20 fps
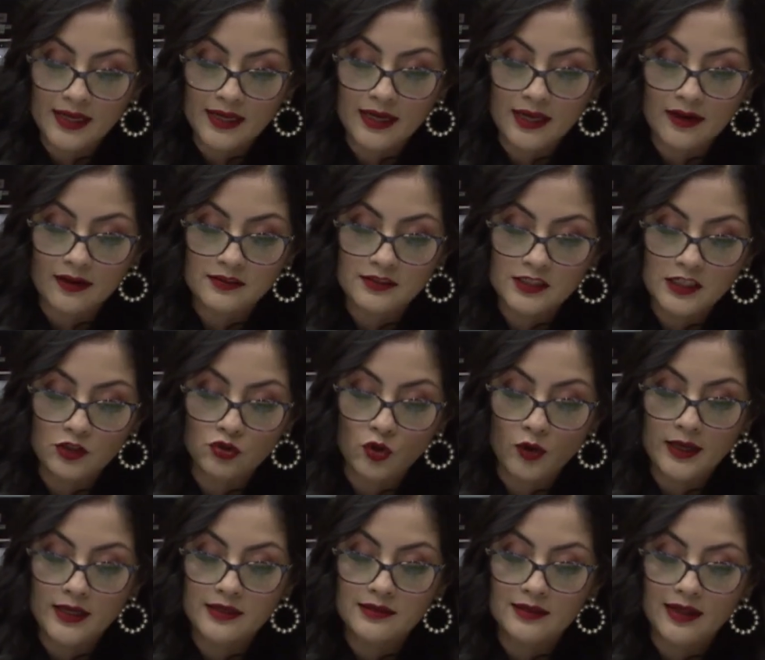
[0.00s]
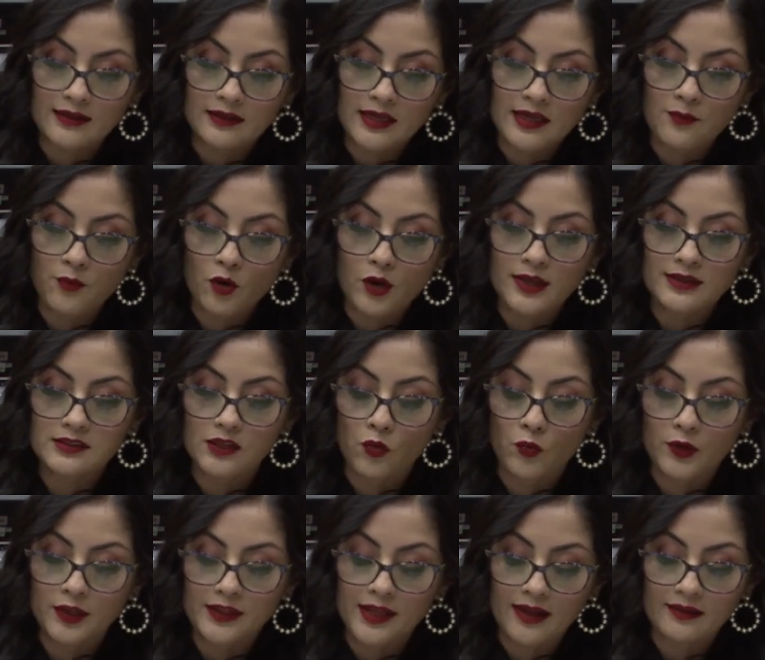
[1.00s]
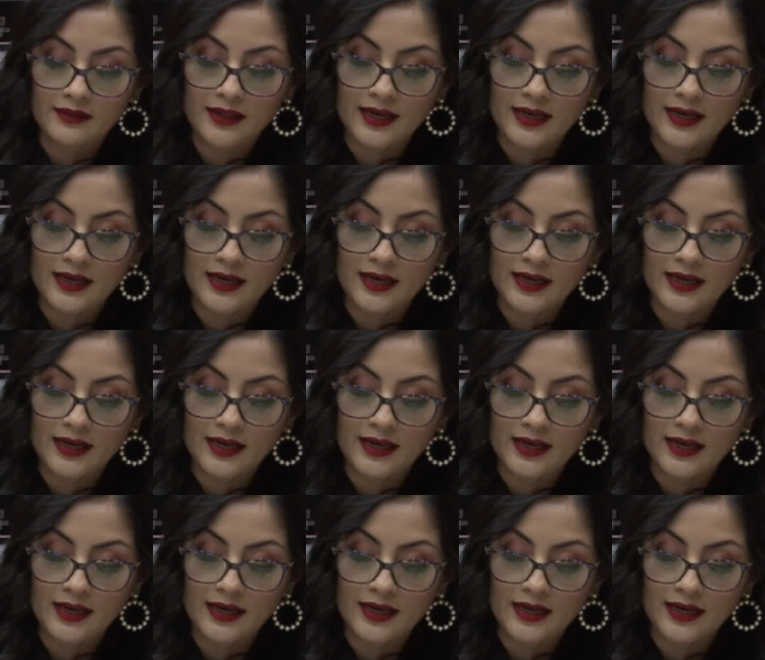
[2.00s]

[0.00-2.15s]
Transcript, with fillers: en el recinto legislativo la seguridad